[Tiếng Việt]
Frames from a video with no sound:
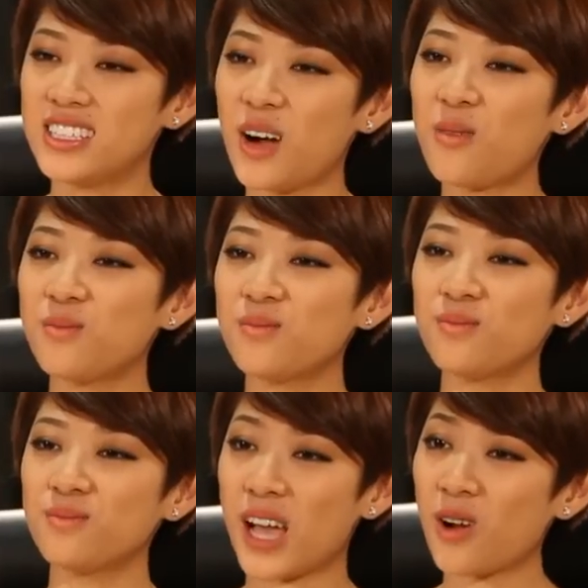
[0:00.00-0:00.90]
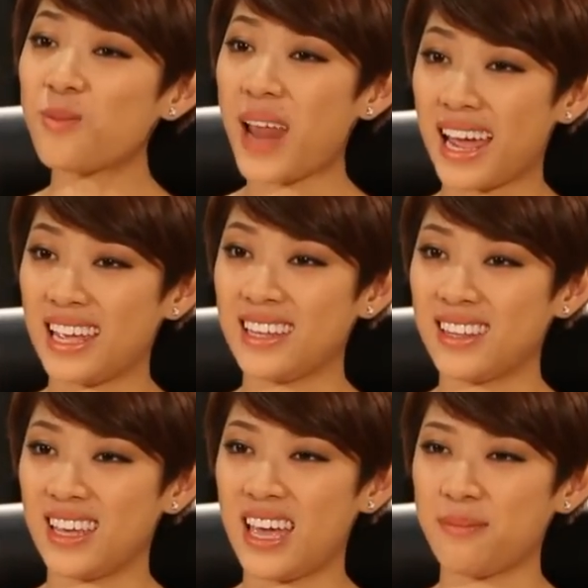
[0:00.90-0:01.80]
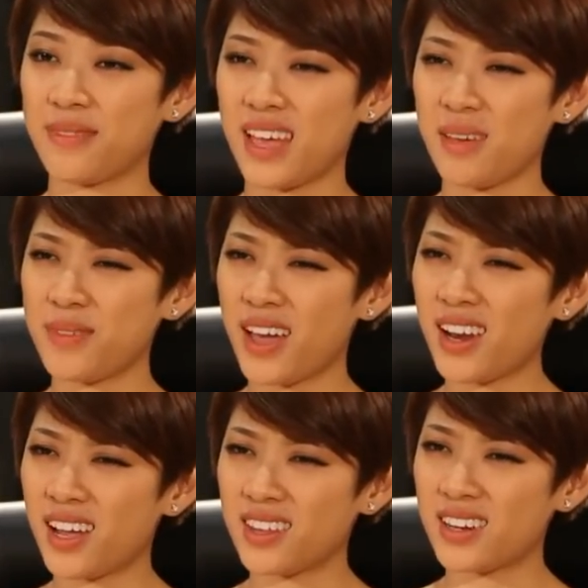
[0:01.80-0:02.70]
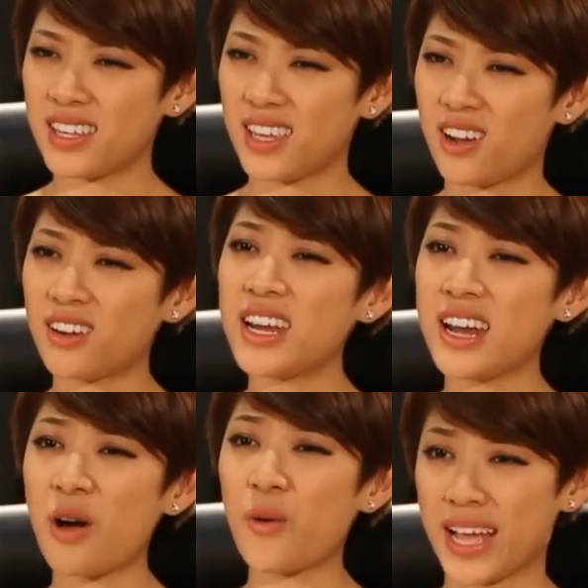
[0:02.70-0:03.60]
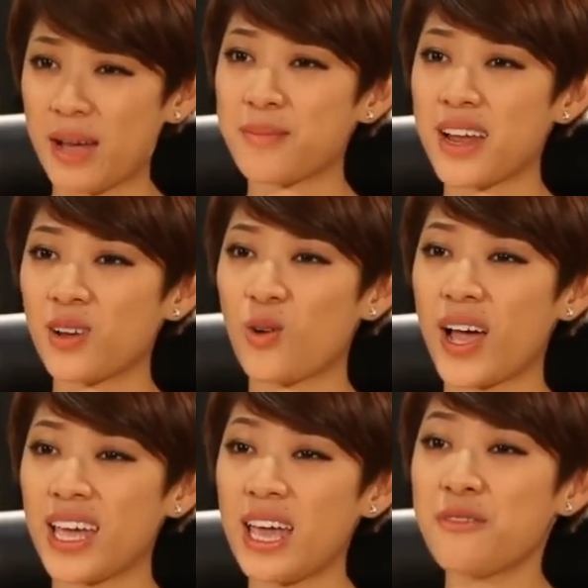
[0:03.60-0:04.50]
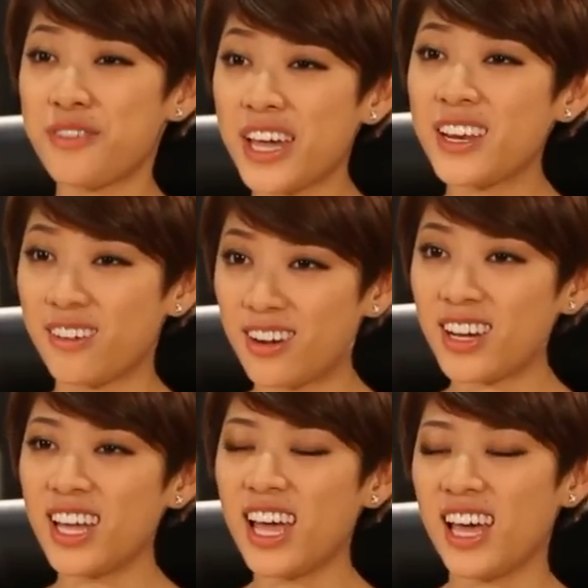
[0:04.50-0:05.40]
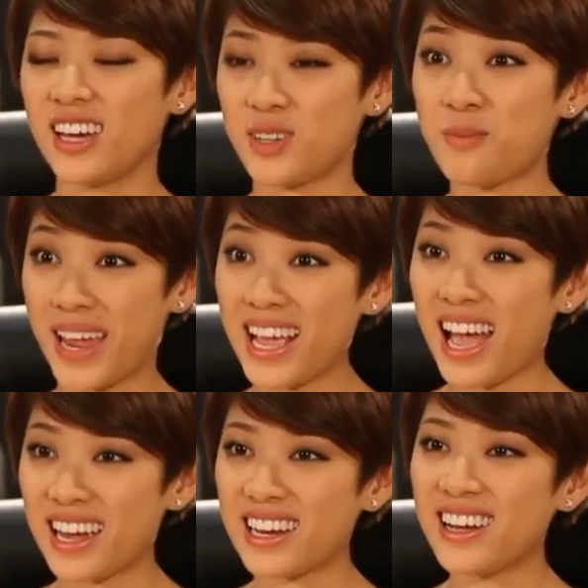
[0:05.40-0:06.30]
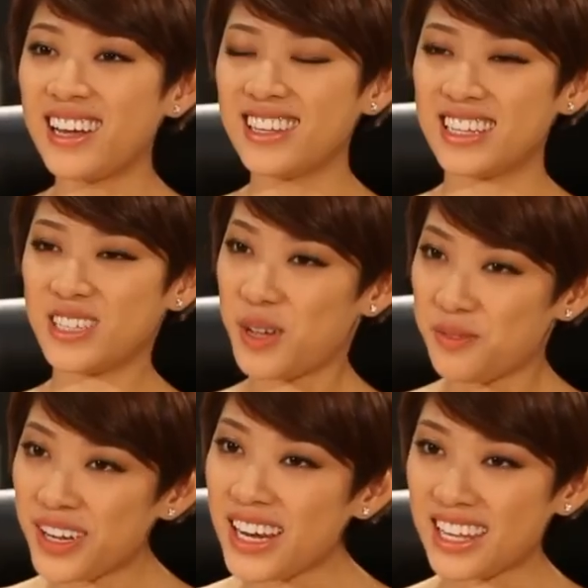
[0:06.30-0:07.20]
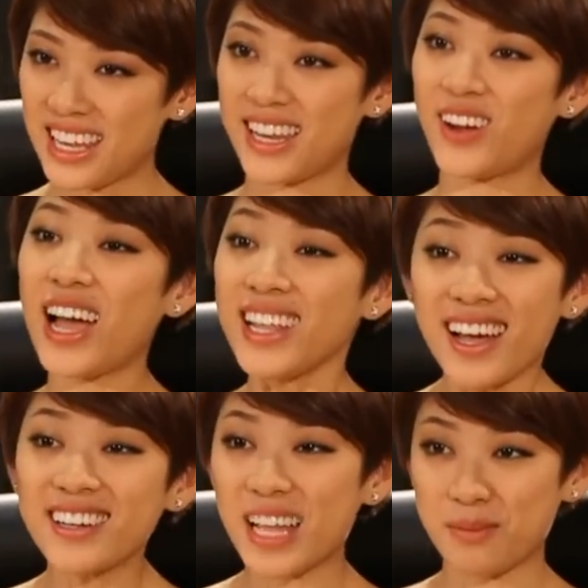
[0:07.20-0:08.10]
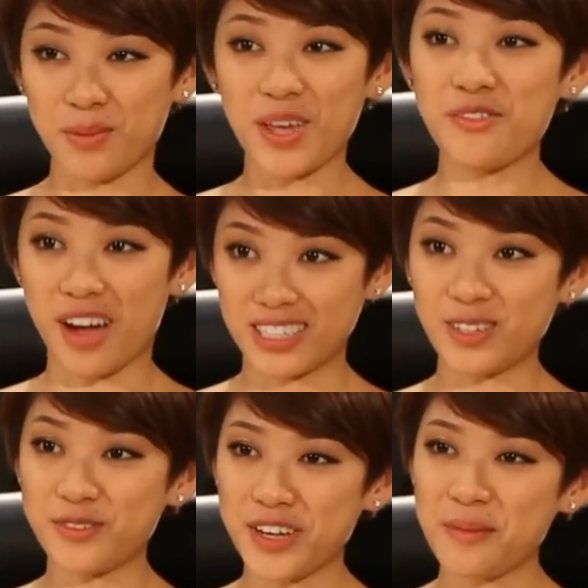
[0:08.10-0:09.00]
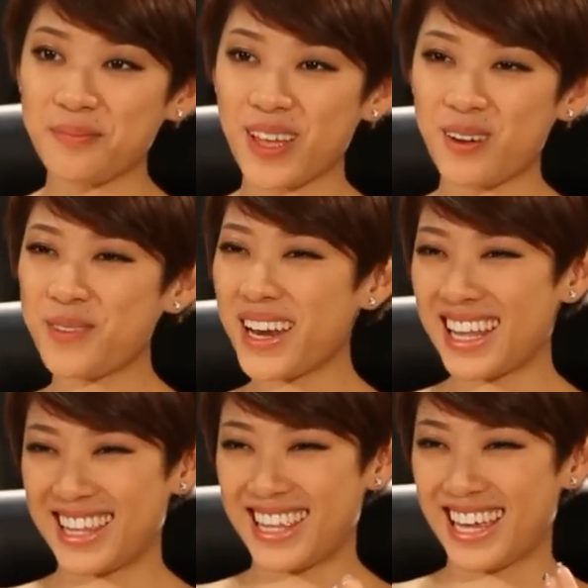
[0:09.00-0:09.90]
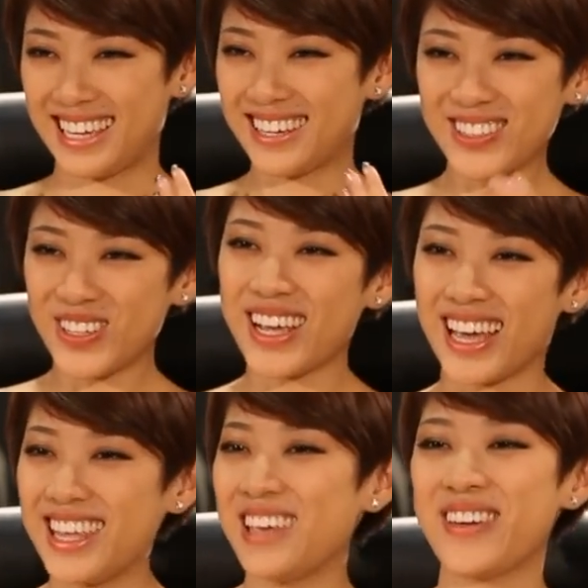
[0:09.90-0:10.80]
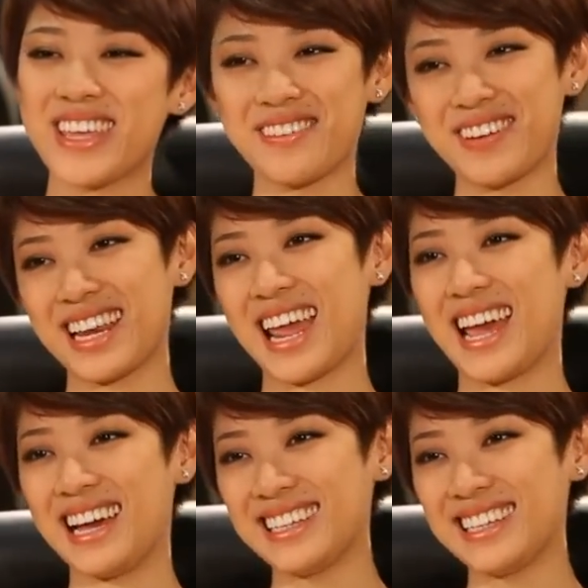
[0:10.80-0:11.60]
trong ca khúc này thì em em nhớ là như là chị có đi ra ngoài cam ranh quay mv nữa ừ. trong mấy ngày đó thì trong mv này chị lại hóa thân thành một nhân vật ở trong phim không biết là chị có suy nghĩ gì về nhân vật này ạ